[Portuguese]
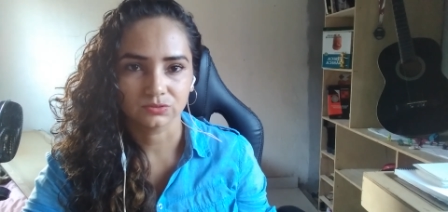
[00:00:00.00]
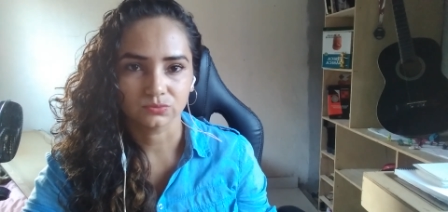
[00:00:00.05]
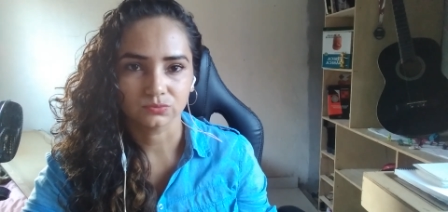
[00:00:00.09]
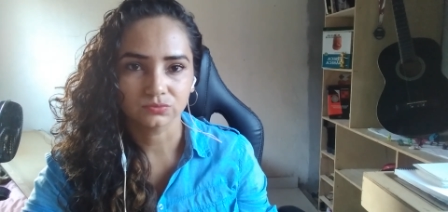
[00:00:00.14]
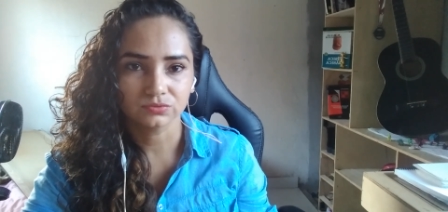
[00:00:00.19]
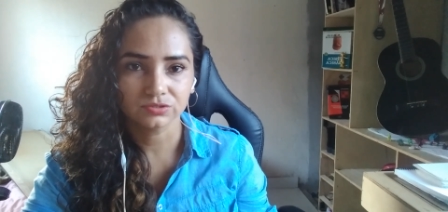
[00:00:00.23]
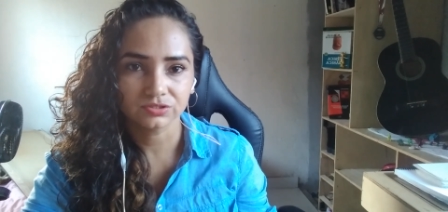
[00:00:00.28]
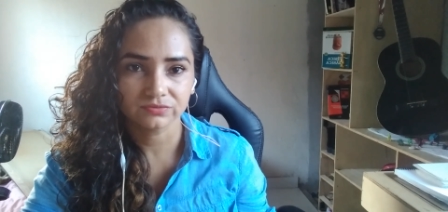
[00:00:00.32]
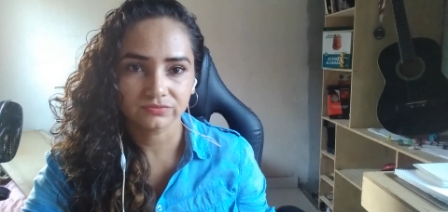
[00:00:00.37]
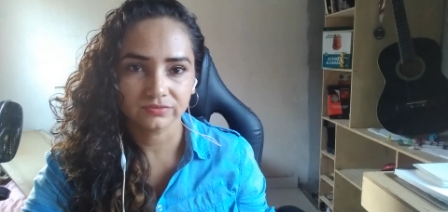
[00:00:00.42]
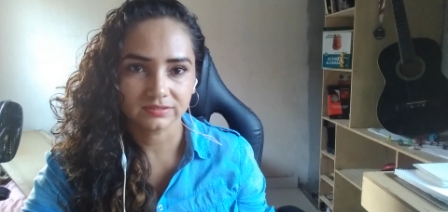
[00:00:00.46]

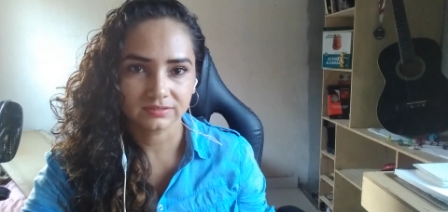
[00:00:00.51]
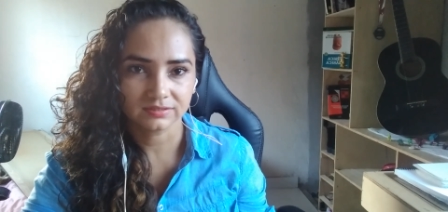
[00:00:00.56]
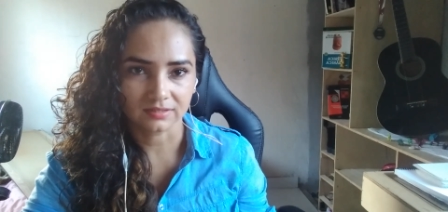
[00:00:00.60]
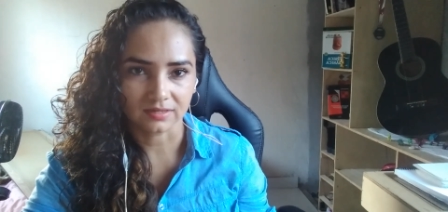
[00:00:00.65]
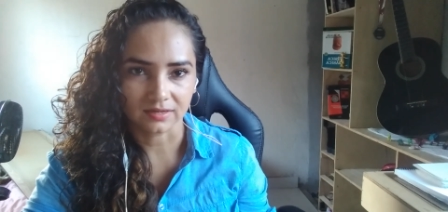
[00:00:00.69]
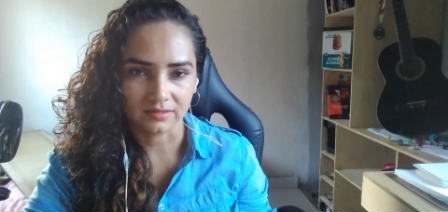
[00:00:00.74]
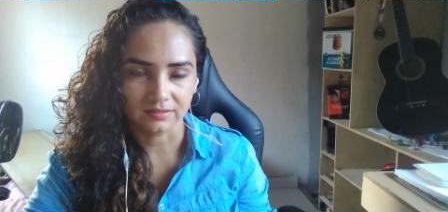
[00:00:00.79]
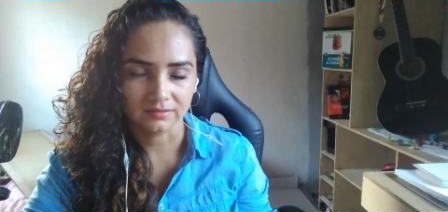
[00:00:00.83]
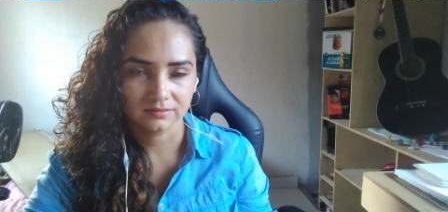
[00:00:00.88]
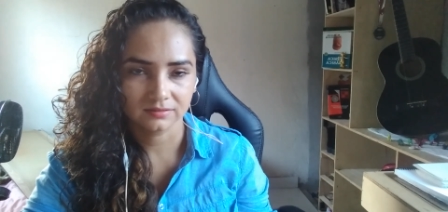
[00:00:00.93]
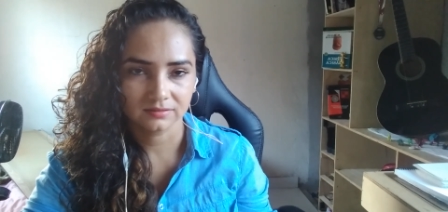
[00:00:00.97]

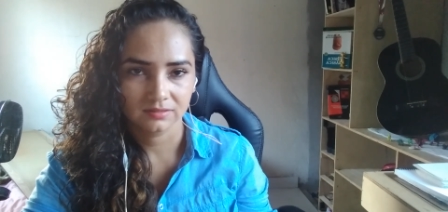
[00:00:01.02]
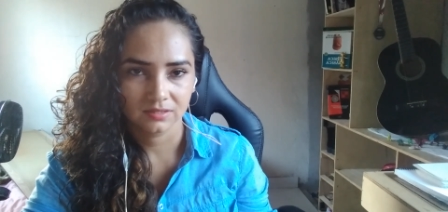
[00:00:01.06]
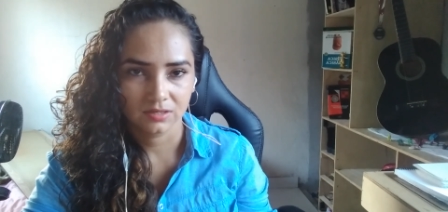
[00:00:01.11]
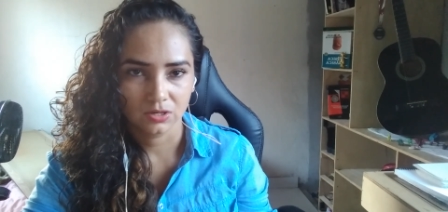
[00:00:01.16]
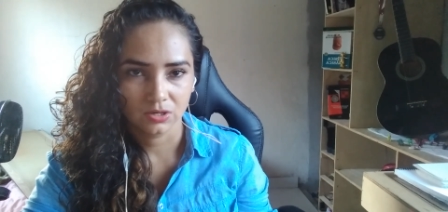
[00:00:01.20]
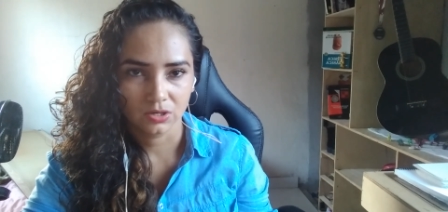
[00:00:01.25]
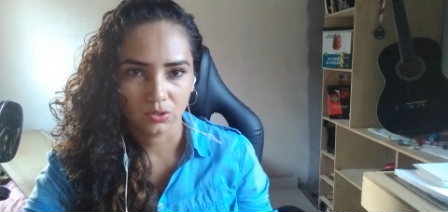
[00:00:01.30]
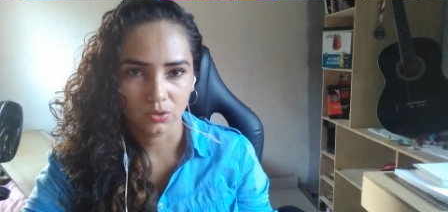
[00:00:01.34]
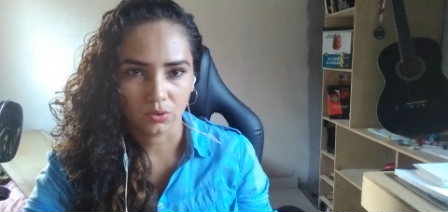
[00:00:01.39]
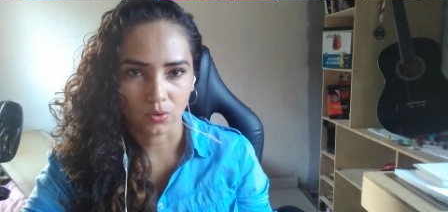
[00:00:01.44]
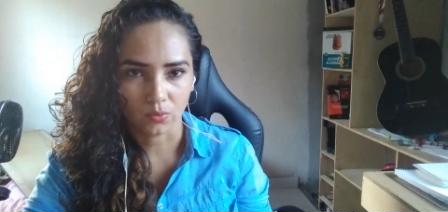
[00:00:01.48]
universais
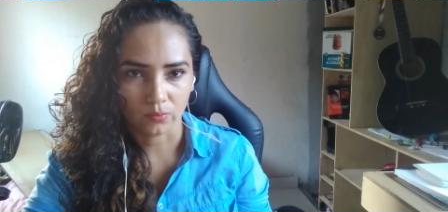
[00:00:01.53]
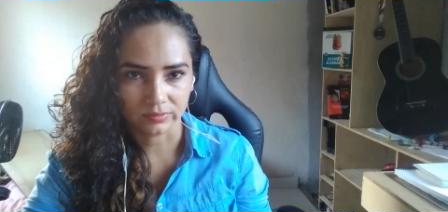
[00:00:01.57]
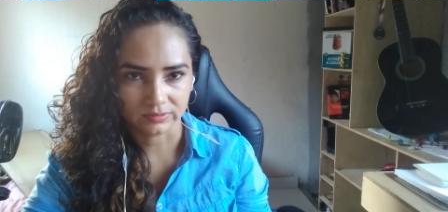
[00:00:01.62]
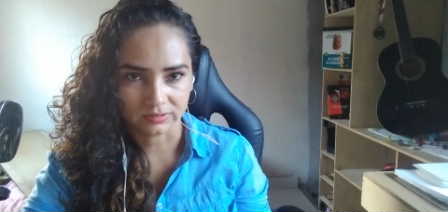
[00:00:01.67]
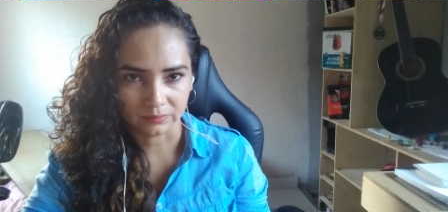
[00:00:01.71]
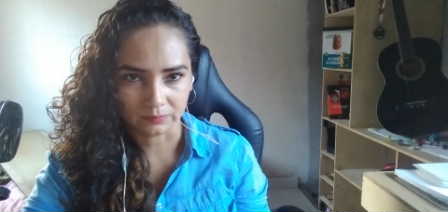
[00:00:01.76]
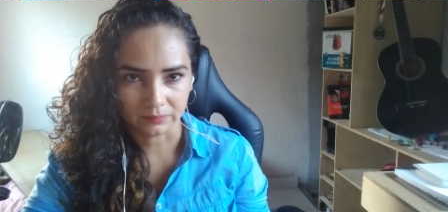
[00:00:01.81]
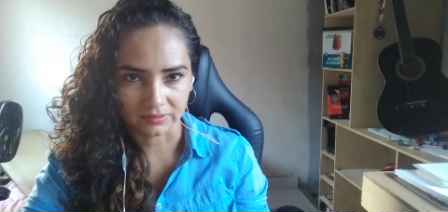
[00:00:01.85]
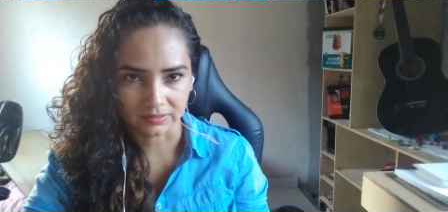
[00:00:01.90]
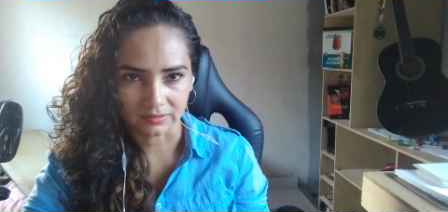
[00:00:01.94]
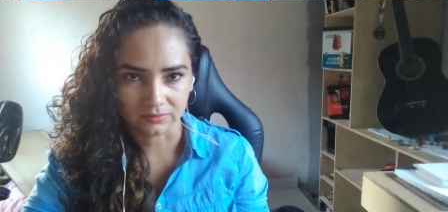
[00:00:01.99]
com a
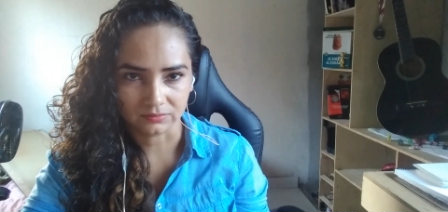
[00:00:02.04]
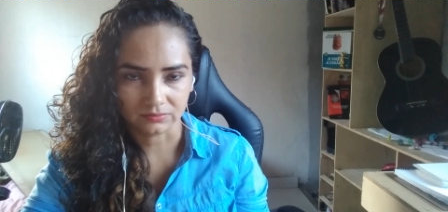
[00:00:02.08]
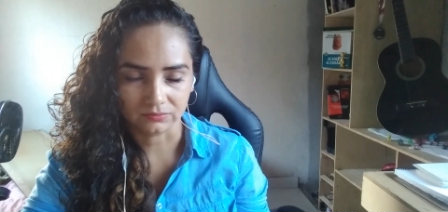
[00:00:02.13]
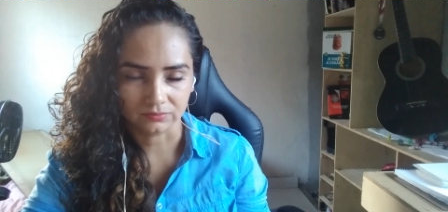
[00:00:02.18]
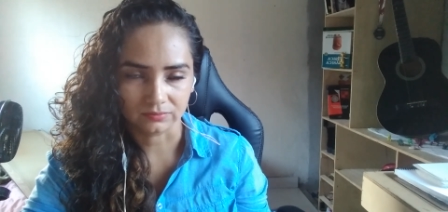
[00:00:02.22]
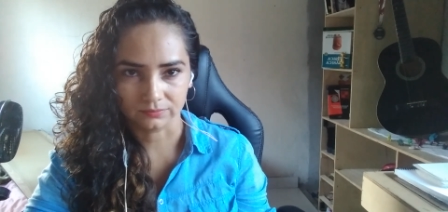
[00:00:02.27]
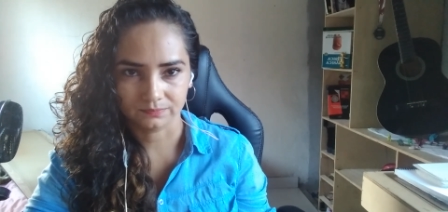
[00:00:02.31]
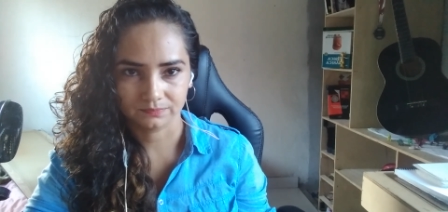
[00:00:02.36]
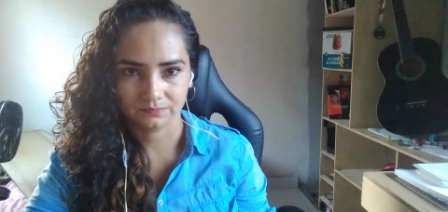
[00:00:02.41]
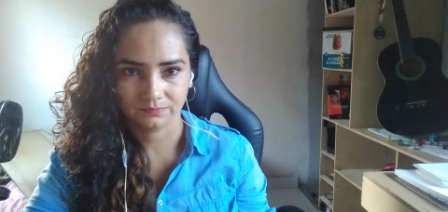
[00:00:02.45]
temperatura.